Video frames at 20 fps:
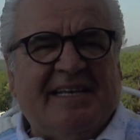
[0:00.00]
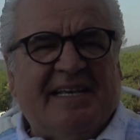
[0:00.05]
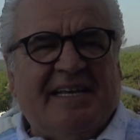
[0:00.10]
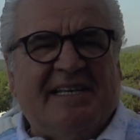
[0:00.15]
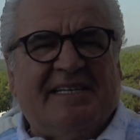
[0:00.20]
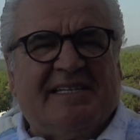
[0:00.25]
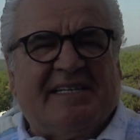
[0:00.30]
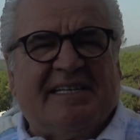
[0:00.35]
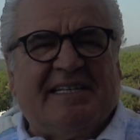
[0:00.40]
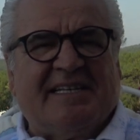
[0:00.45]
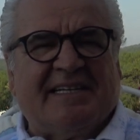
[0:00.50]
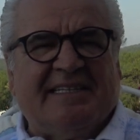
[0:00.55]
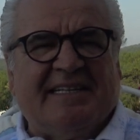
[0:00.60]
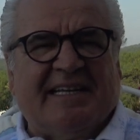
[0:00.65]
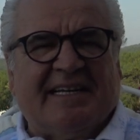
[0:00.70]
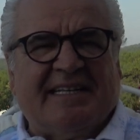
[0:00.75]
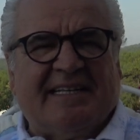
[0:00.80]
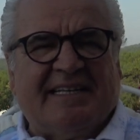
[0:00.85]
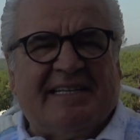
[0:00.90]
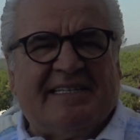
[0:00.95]
eskidir
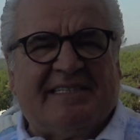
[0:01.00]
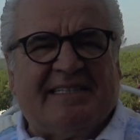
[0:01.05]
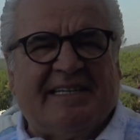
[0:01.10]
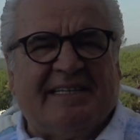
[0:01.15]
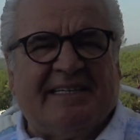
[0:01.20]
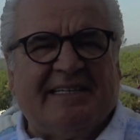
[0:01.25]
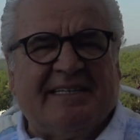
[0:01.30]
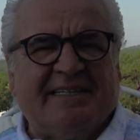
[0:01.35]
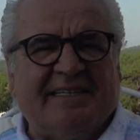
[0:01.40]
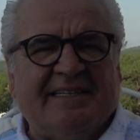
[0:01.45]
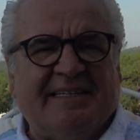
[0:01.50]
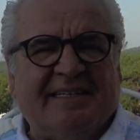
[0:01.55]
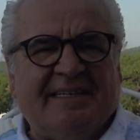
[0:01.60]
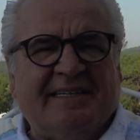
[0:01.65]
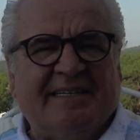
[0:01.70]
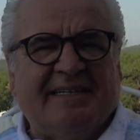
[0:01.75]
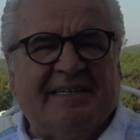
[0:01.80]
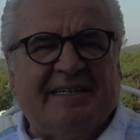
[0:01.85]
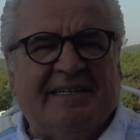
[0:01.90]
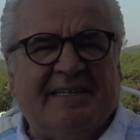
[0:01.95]
neredeyse.
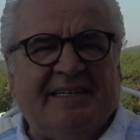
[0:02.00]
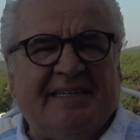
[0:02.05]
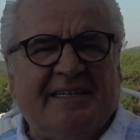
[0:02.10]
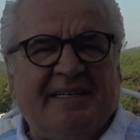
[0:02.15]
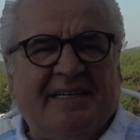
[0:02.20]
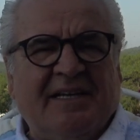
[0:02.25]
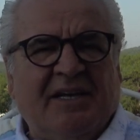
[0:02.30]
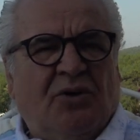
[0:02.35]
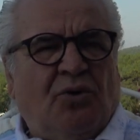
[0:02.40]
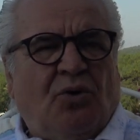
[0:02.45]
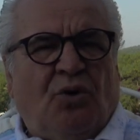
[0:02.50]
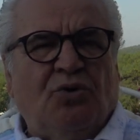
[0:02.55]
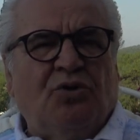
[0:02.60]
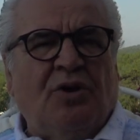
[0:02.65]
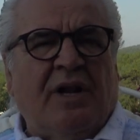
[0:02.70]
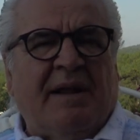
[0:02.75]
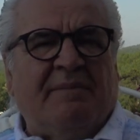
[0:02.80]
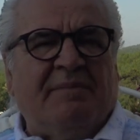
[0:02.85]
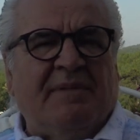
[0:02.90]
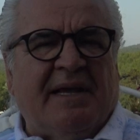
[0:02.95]
O
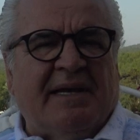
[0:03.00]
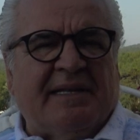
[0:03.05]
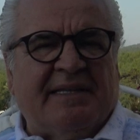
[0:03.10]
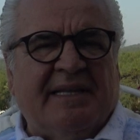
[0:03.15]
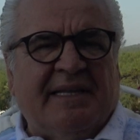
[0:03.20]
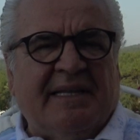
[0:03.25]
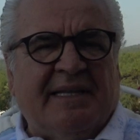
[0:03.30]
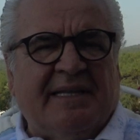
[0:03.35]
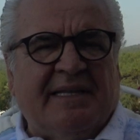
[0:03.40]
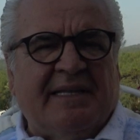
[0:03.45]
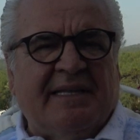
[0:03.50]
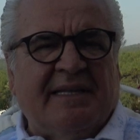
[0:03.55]
dönemlerde